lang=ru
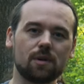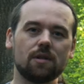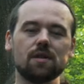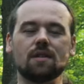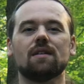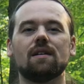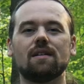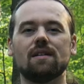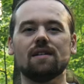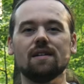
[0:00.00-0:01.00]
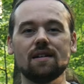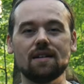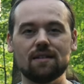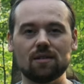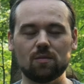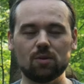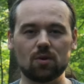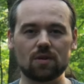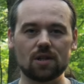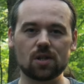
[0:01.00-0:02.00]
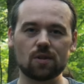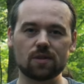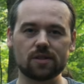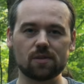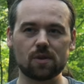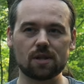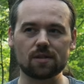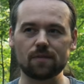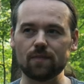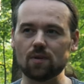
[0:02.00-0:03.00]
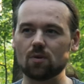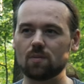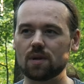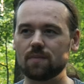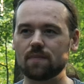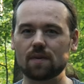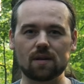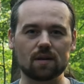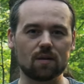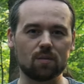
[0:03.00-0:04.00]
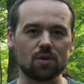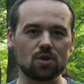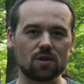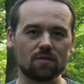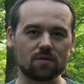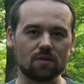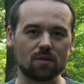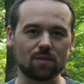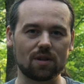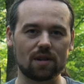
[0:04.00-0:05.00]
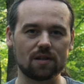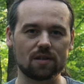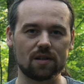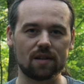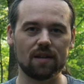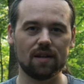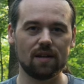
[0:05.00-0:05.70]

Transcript: привет! Я этот блог начал снимать дома, как обычно, в своем кресле,